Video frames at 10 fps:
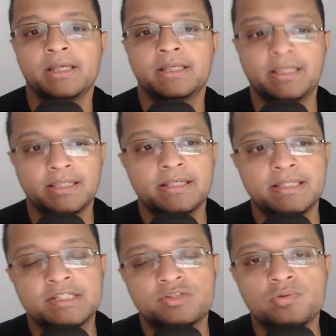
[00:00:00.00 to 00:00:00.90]
que
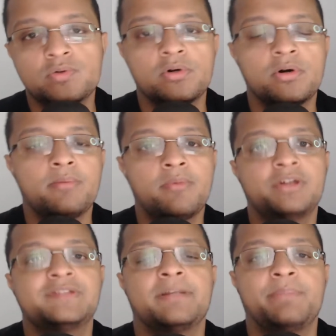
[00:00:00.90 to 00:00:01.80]
isso
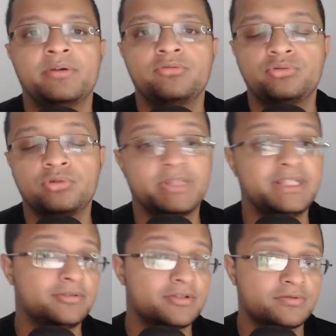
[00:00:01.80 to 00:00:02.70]
mostra para o YouTube
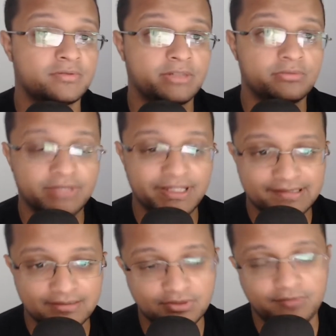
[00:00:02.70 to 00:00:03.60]
que nosso conteúdo tem
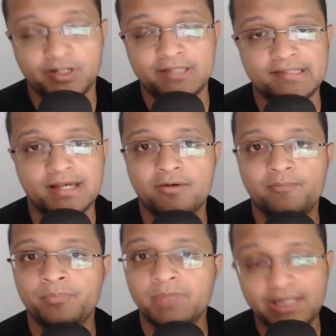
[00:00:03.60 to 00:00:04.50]
sido
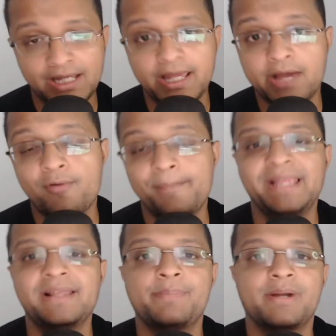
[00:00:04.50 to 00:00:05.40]
diferencial e ele
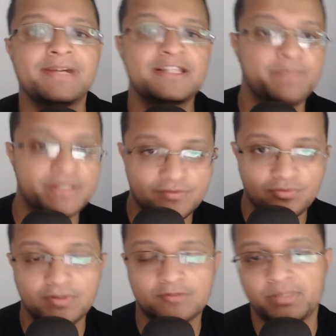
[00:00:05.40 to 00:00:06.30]
recomenda para mais pessoas,